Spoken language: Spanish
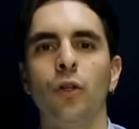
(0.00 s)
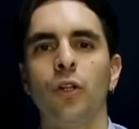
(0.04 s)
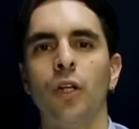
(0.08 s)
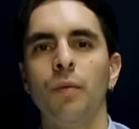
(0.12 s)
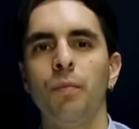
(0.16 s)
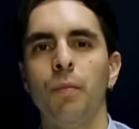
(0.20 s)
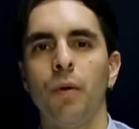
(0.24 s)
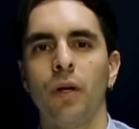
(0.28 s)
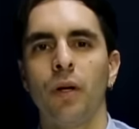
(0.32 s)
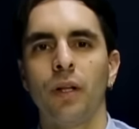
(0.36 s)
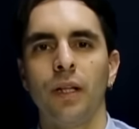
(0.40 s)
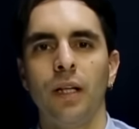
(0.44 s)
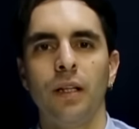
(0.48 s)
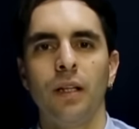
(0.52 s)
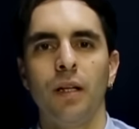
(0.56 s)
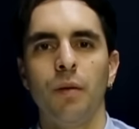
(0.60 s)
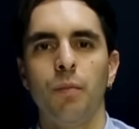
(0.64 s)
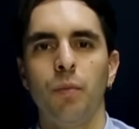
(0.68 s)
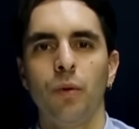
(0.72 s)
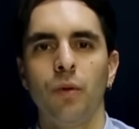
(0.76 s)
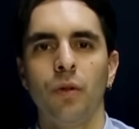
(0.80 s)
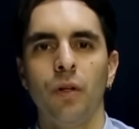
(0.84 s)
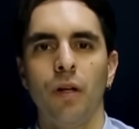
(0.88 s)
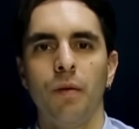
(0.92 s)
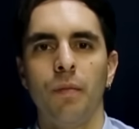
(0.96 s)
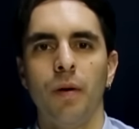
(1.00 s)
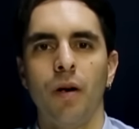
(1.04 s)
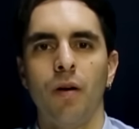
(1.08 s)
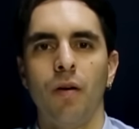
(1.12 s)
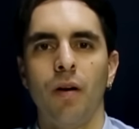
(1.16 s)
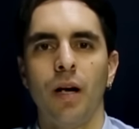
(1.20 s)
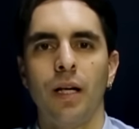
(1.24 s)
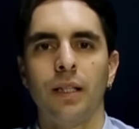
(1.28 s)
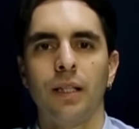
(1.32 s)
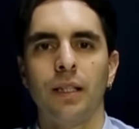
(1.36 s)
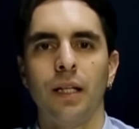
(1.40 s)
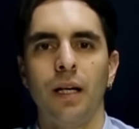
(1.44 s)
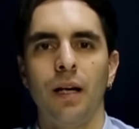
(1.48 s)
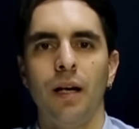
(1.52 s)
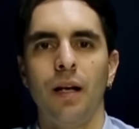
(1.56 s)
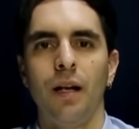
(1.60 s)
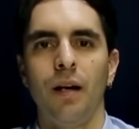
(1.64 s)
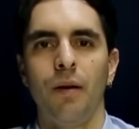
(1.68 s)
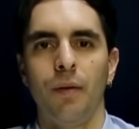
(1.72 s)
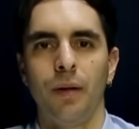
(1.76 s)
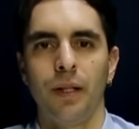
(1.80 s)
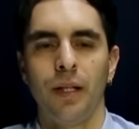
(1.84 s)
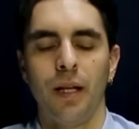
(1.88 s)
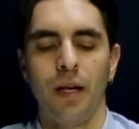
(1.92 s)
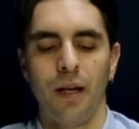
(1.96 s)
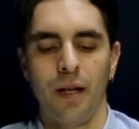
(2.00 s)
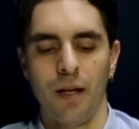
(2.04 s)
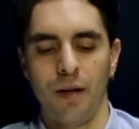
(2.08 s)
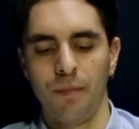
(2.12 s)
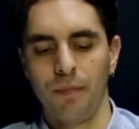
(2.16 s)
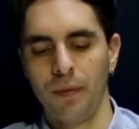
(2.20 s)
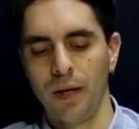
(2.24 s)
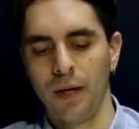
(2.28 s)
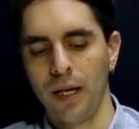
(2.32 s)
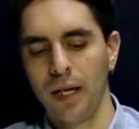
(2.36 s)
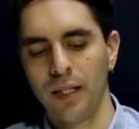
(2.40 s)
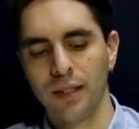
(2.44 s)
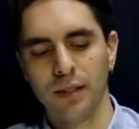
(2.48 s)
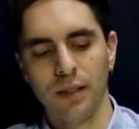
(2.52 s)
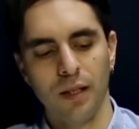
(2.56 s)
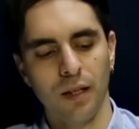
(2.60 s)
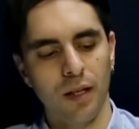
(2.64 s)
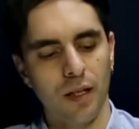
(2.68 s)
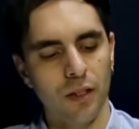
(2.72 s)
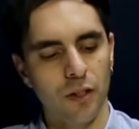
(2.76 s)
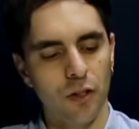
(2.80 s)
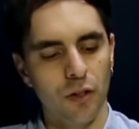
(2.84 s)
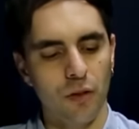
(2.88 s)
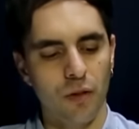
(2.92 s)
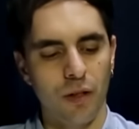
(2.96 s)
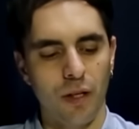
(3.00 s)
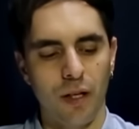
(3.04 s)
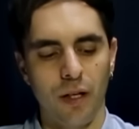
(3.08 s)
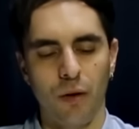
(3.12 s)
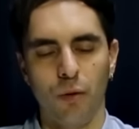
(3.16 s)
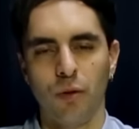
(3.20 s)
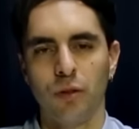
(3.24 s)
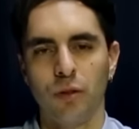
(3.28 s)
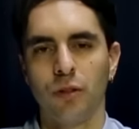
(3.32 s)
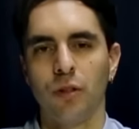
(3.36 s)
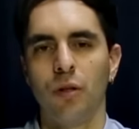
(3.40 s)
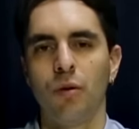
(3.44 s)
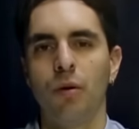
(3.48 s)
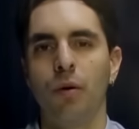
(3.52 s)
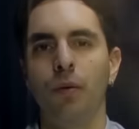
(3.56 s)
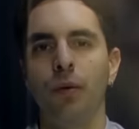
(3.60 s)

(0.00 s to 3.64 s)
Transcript: Otro importante punto de mejora será la batería. En este caso, en nuestro